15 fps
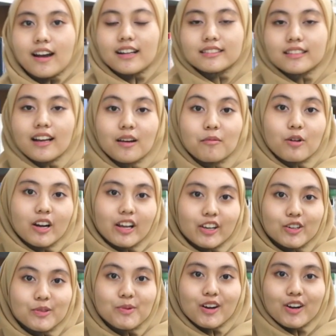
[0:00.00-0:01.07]

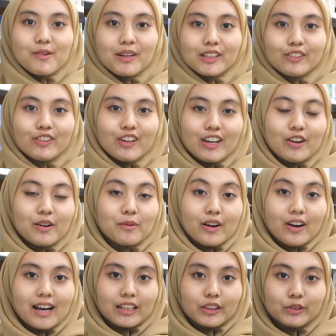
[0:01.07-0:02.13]
Assalamualaikum warahmatullahi
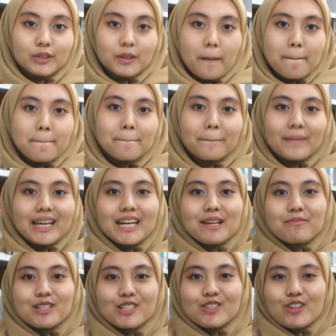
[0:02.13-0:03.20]
wabarakatuh. My
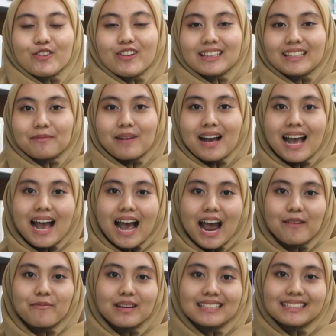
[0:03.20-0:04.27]
name is Nur Fatimah.
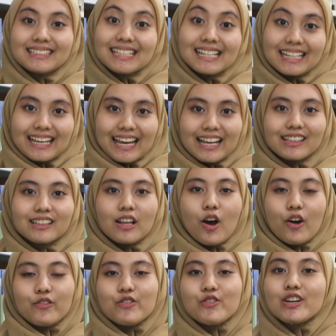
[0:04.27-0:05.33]
I'm a delegate
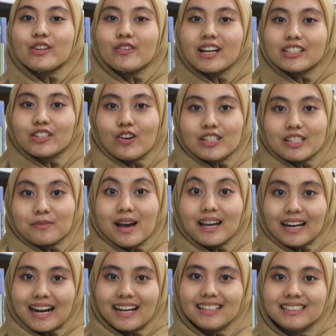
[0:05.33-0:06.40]
of UIN Wali Songo
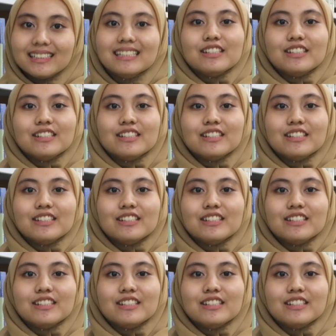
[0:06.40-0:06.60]
Semarang